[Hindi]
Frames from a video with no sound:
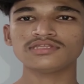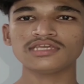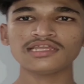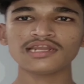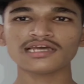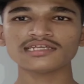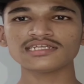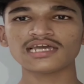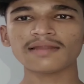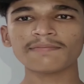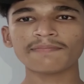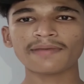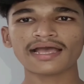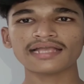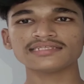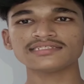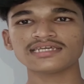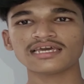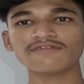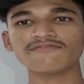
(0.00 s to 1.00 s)
तीन हजार
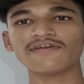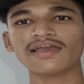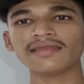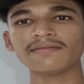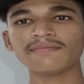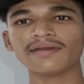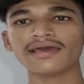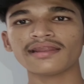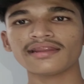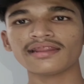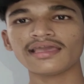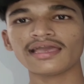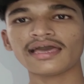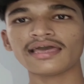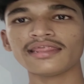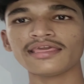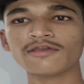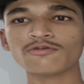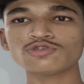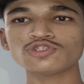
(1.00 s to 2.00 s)
पाँच हजार फाइन मार रहे हैं
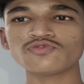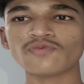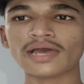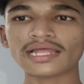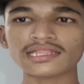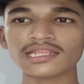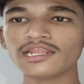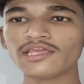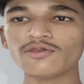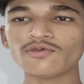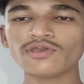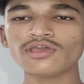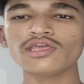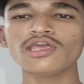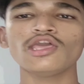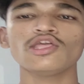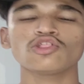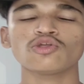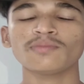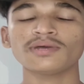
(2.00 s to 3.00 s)
यार ये कुछ बात नहीं हुई
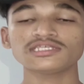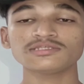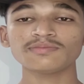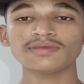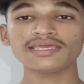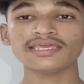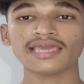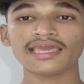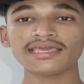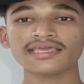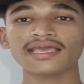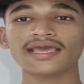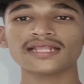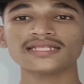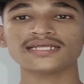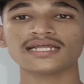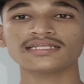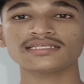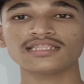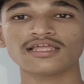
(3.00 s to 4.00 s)
तो बस मैं यही
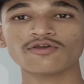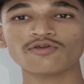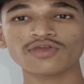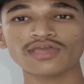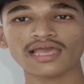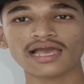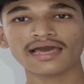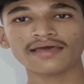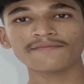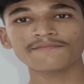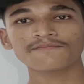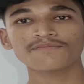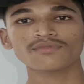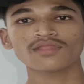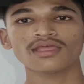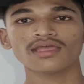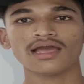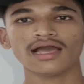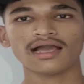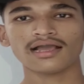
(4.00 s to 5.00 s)
कहना चाहता था कि
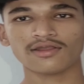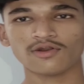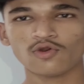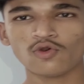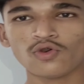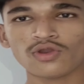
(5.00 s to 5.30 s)
यार